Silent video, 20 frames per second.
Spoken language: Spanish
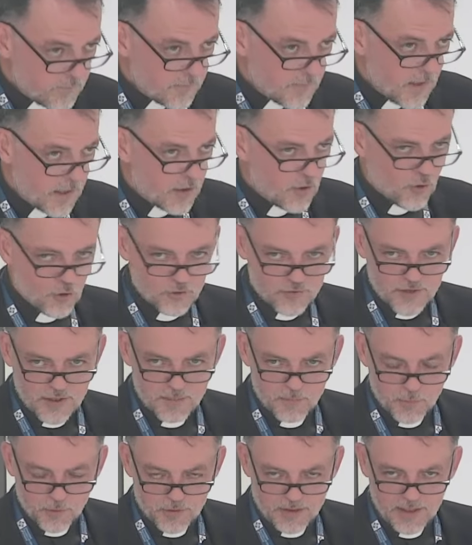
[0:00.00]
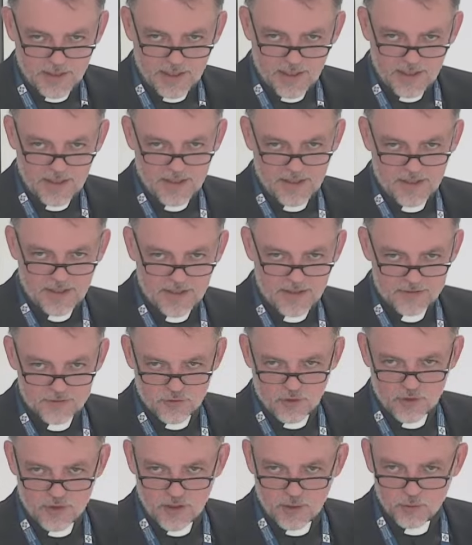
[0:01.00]
Yo lo sé porque eh,
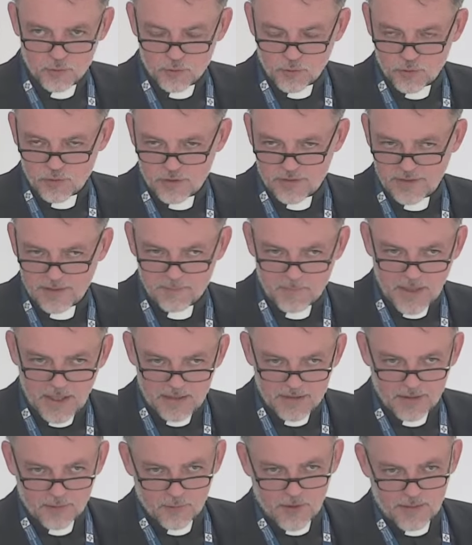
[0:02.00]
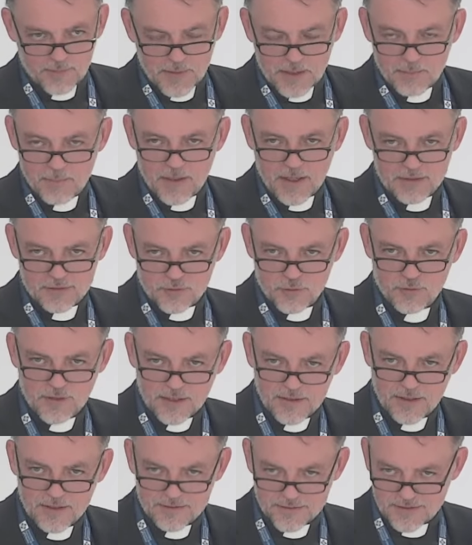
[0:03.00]
soy autor también de una Biblia
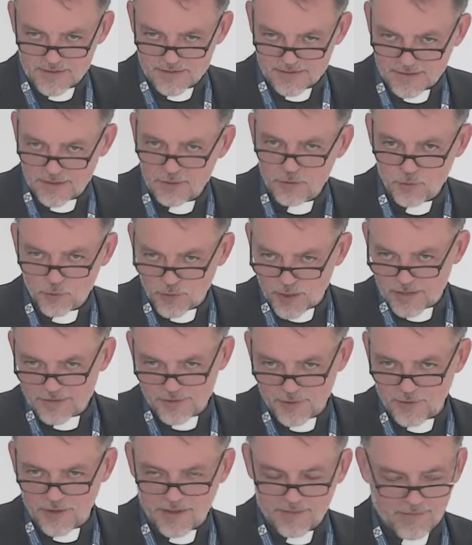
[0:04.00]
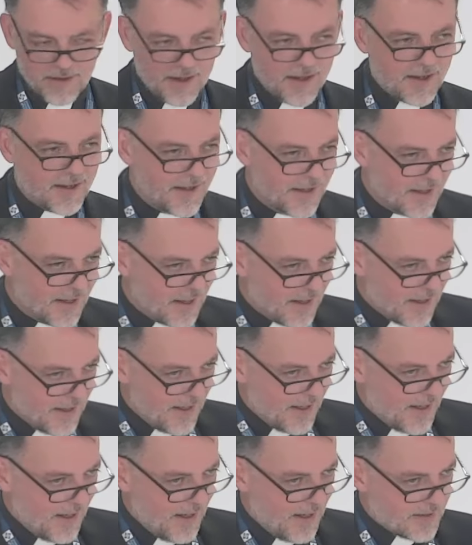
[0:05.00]
escrutada de las Escrituras que ahora va
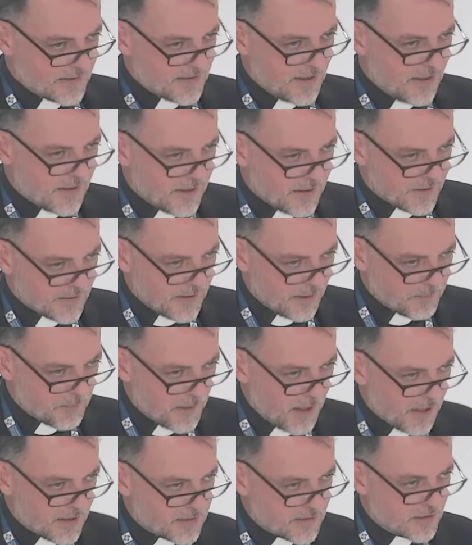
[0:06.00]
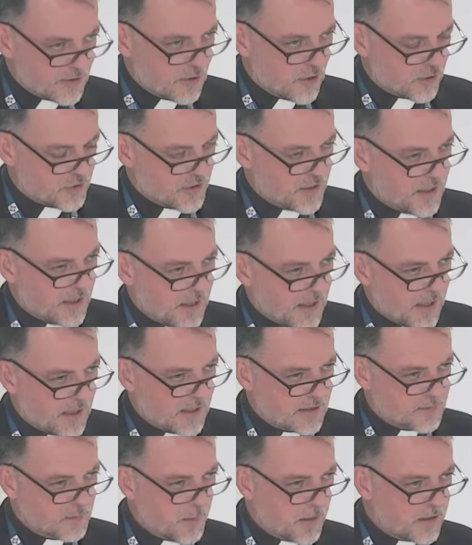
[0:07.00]
a salir también, si Dios quiere, en
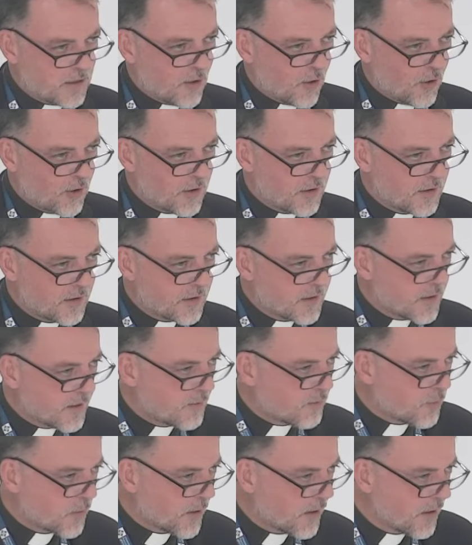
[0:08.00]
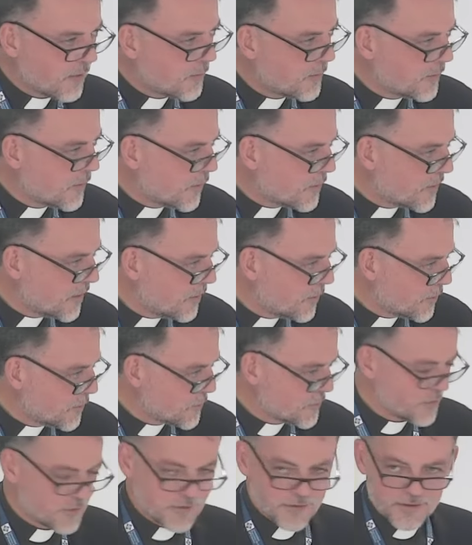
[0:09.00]
español y fue uno de
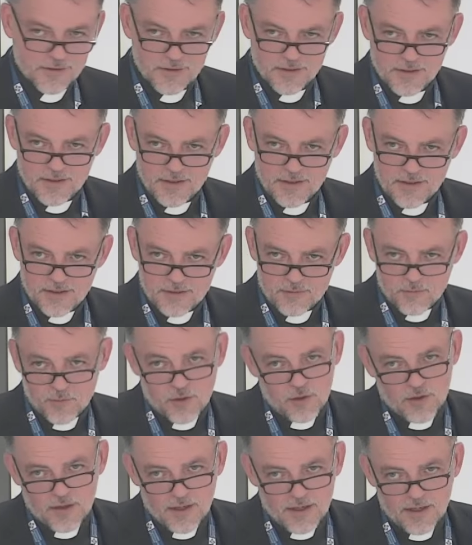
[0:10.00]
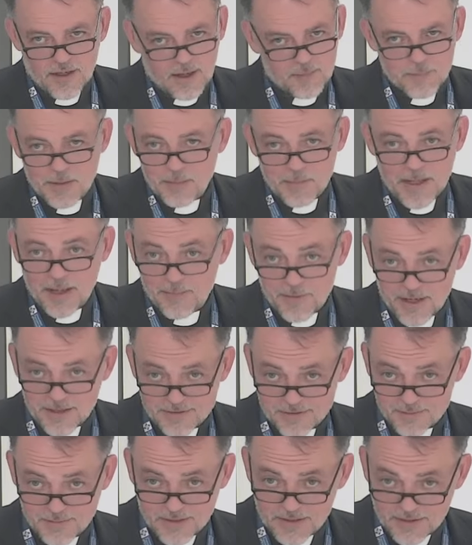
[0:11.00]
los fue la Biblia
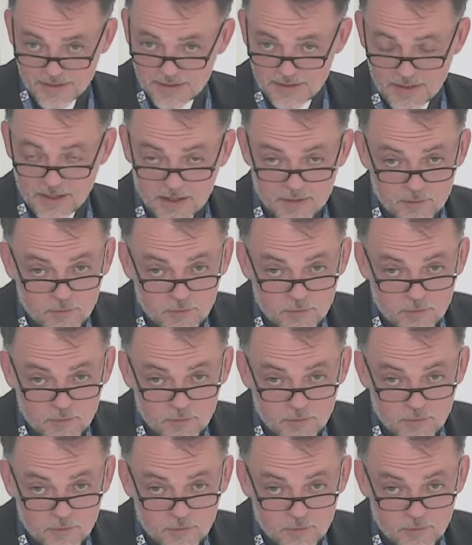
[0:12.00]
más vendida.